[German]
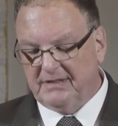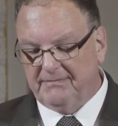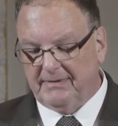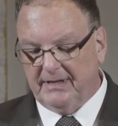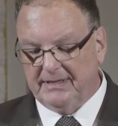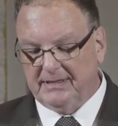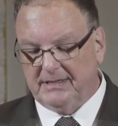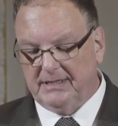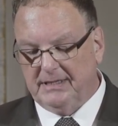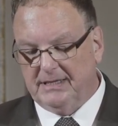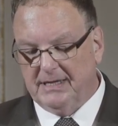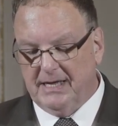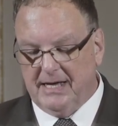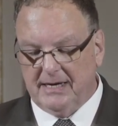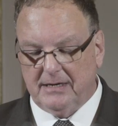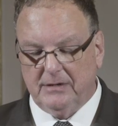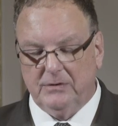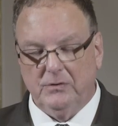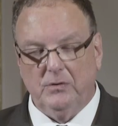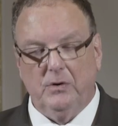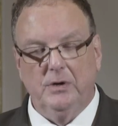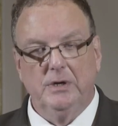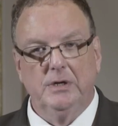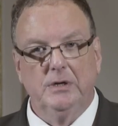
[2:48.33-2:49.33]
20
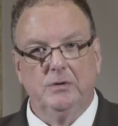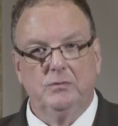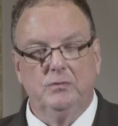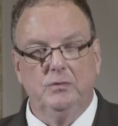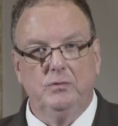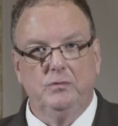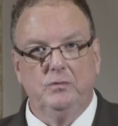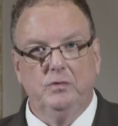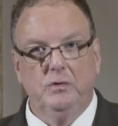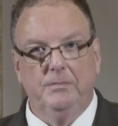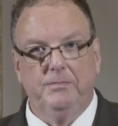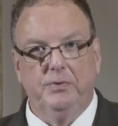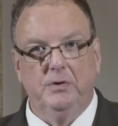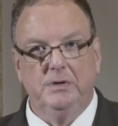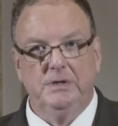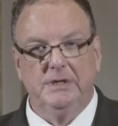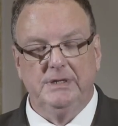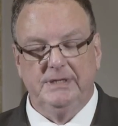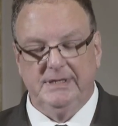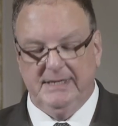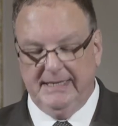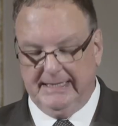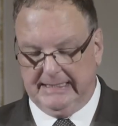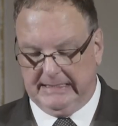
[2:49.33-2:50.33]
Jahre neue
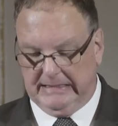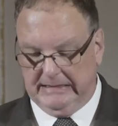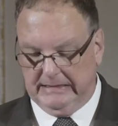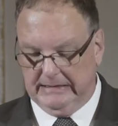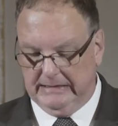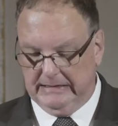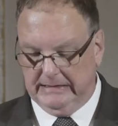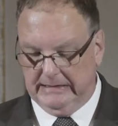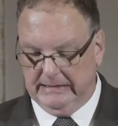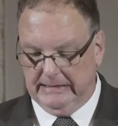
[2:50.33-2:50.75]
Kulturpolitik